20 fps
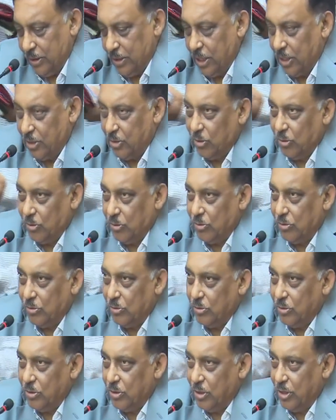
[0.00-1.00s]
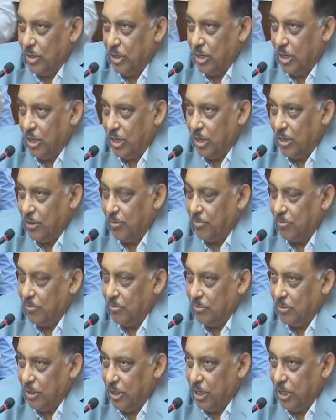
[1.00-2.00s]
দেখুন
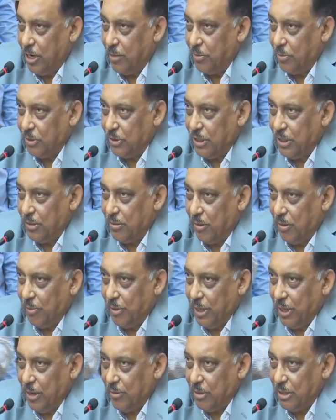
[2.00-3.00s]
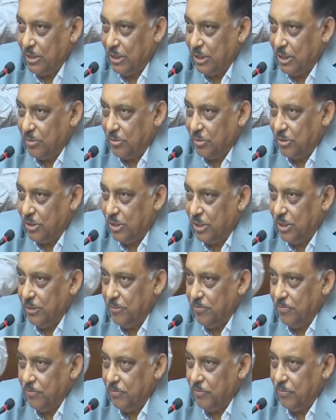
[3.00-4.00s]
নিরাপত্তার ব্যাপারে আমরা যেটা বলছি
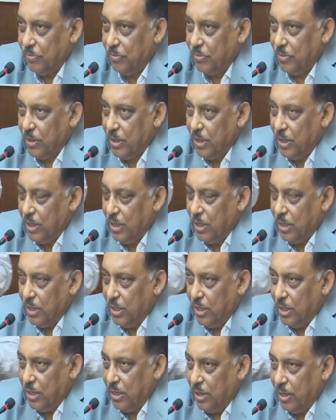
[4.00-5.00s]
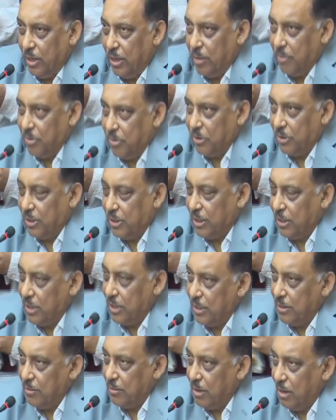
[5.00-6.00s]

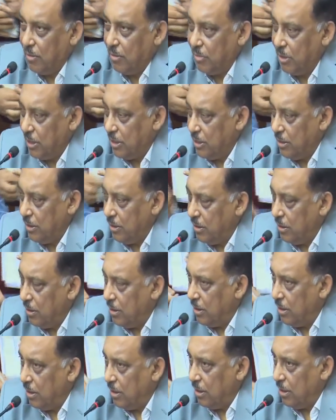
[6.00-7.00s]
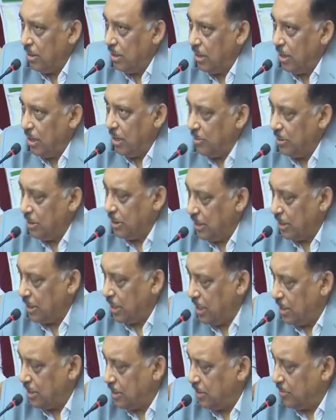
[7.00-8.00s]
নিরাপত্তাটা আমরা আমাদের
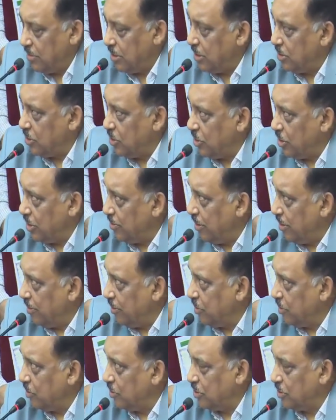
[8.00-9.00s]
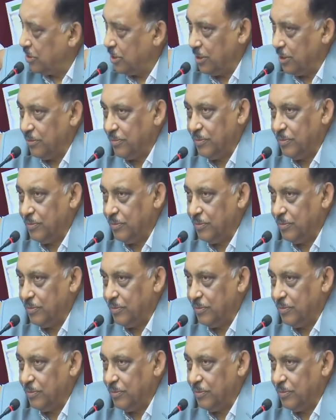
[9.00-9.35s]
কাজ আমরা সঠিকভাবে করছি